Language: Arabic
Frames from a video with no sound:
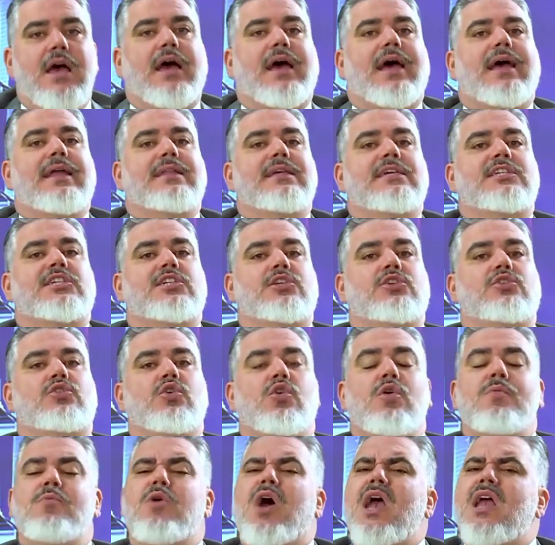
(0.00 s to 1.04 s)
غادي
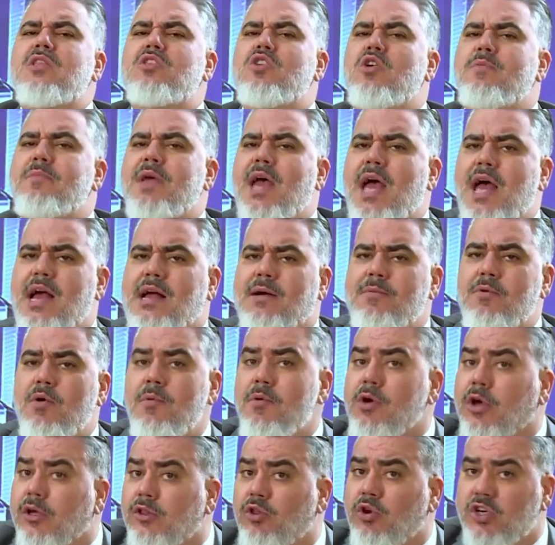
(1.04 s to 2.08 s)
يشدوهم وغادي يديهم يحاكموهم
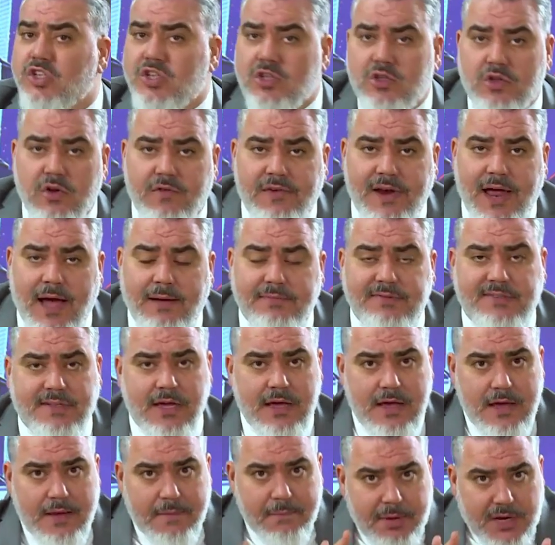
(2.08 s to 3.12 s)
ويقدروا يشدوا في الحبس
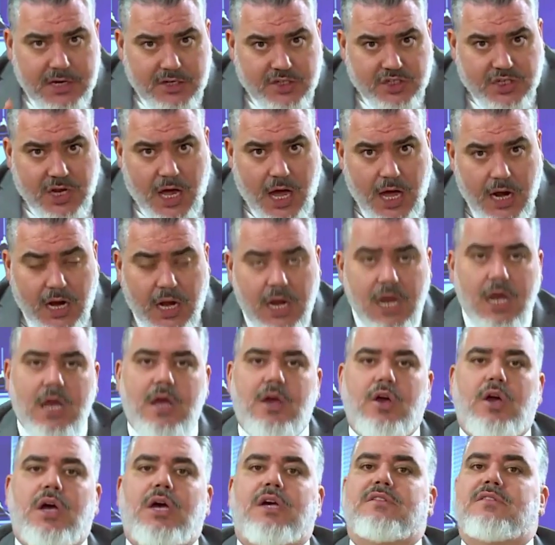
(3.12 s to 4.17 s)
بين شهر
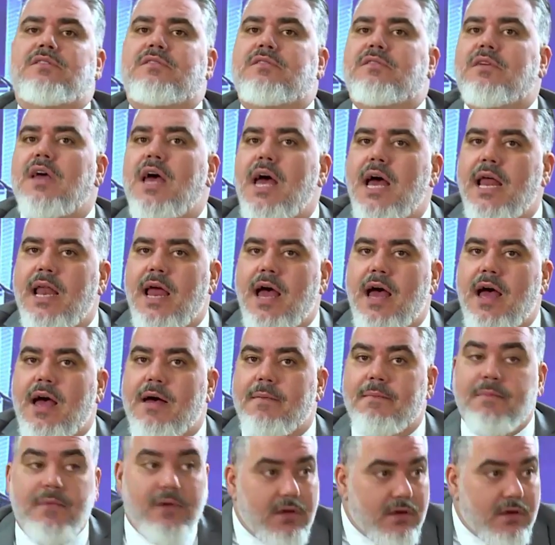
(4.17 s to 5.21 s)
حتى العام